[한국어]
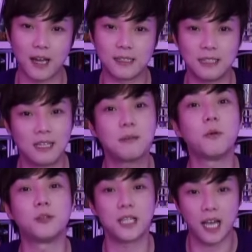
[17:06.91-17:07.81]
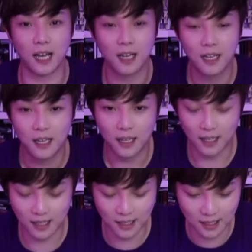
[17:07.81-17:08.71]
이 얘기는 뭐냐?
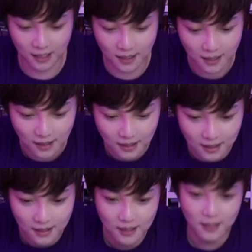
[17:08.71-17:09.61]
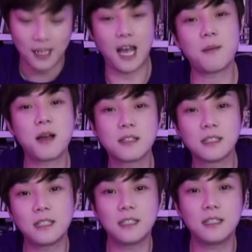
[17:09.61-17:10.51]
아,
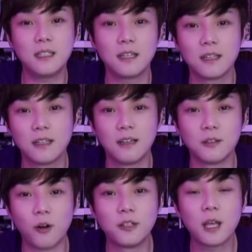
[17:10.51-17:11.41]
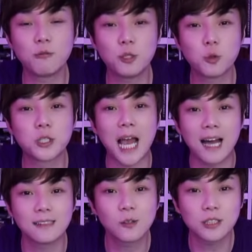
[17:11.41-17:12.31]
하반기 어, 연애운이 좋지
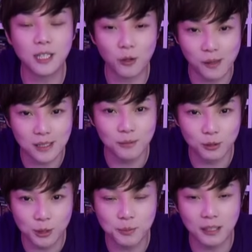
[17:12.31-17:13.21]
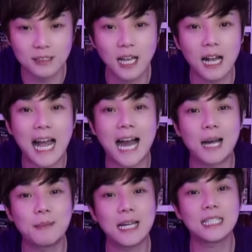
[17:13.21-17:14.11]
않을 것이다라고 말씀을 드리고 싶습니다. 그냥
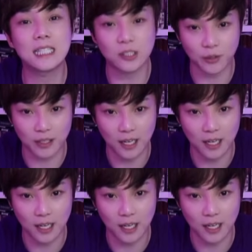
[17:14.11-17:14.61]
가만히 있어라.